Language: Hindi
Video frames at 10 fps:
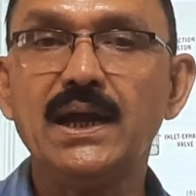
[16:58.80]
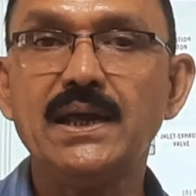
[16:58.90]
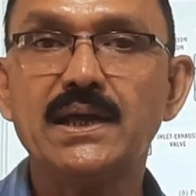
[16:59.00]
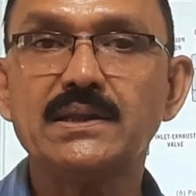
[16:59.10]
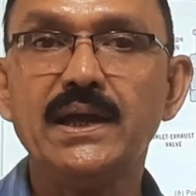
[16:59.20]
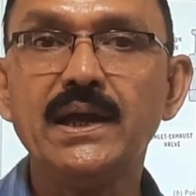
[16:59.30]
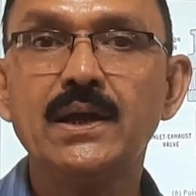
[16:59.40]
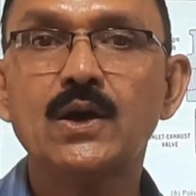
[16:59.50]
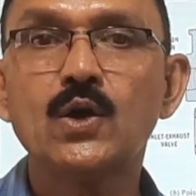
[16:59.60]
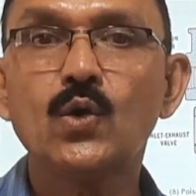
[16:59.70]
लगाए जाते हैं
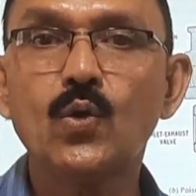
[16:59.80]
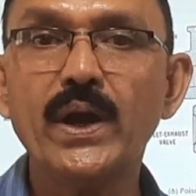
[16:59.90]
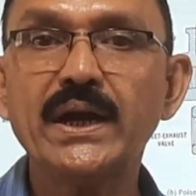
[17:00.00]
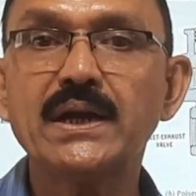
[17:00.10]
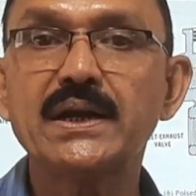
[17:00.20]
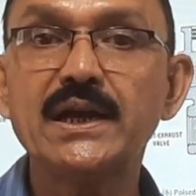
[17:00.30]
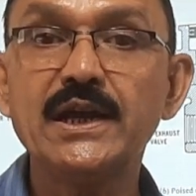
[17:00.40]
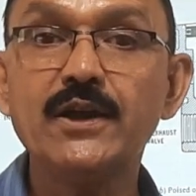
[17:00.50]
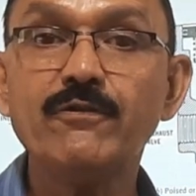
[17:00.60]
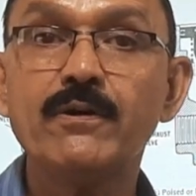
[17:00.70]
क्विक
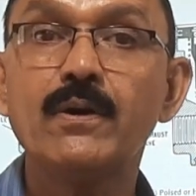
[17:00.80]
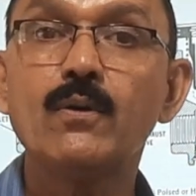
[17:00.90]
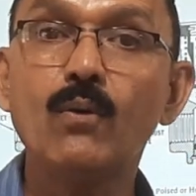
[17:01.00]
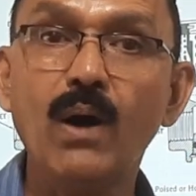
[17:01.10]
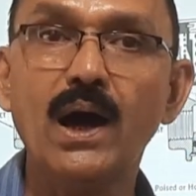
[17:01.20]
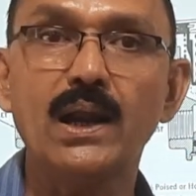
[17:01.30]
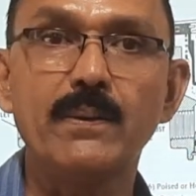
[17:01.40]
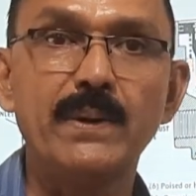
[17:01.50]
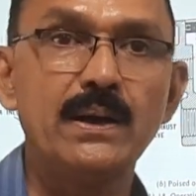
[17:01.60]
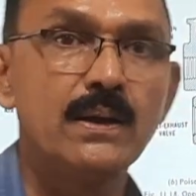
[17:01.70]
रिलीफ वाल्व